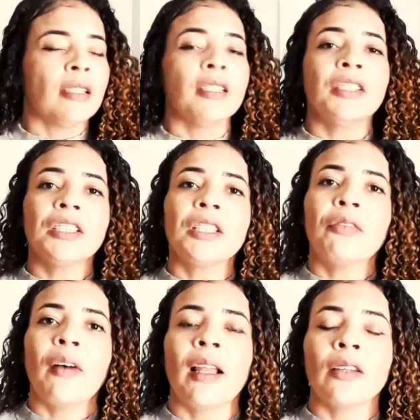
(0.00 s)
Tem gente que
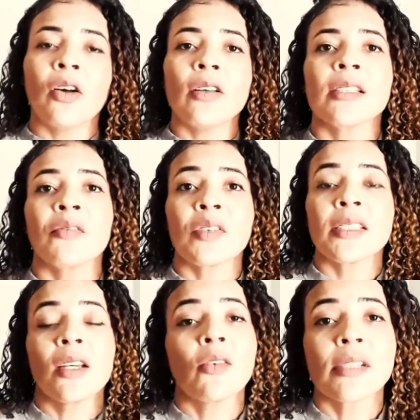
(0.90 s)
fala: "Nossa,
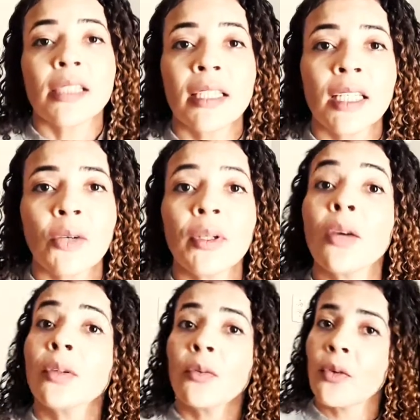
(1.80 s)
você conseguiu e
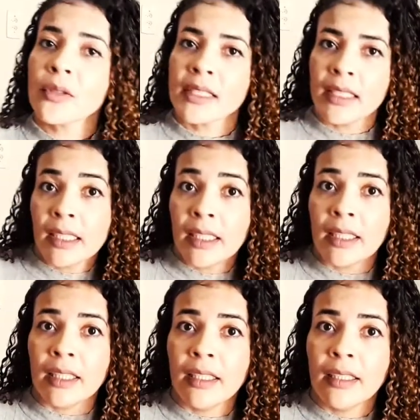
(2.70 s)
eu não
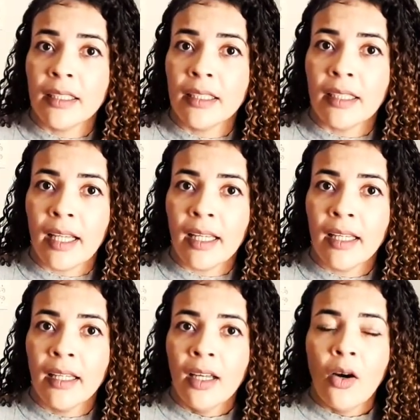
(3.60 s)
consegui",
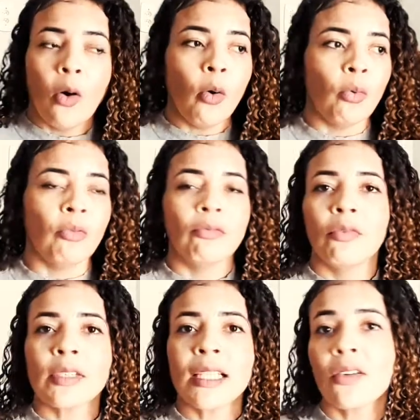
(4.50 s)
né? Ou
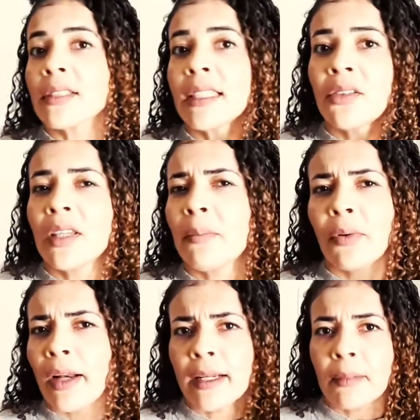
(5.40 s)
você conseguiu
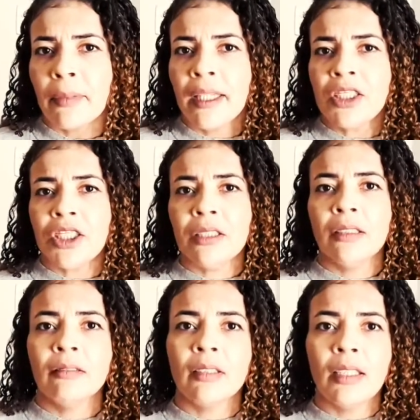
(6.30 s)
temporariamente
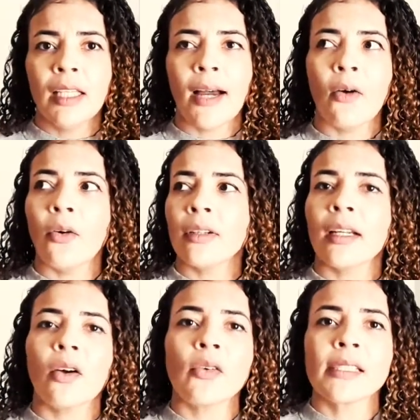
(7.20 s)
e a
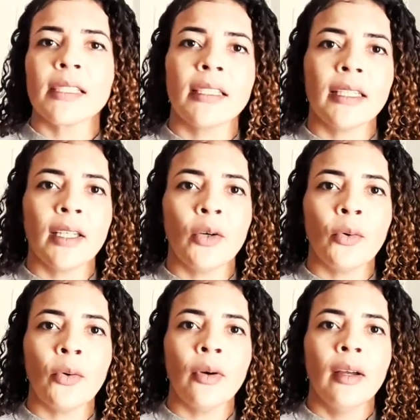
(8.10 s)
outra
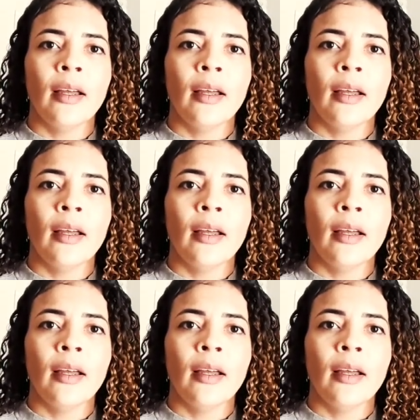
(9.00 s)
conseguiu